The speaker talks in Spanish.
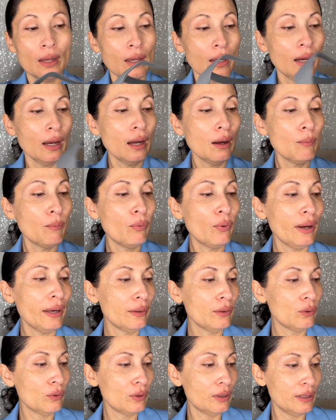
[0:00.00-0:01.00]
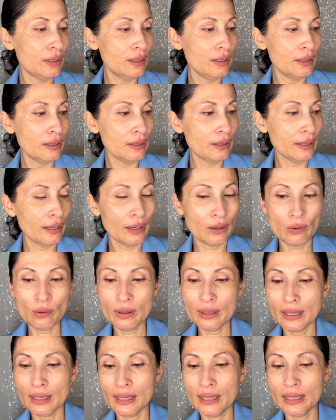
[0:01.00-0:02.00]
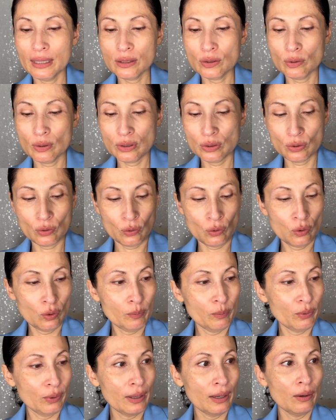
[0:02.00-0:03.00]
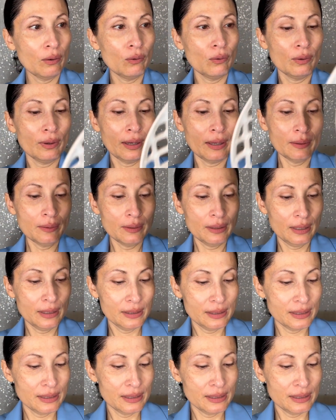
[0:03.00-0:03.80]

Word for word: Ah, bueno, y creo que eso es todo por ahora.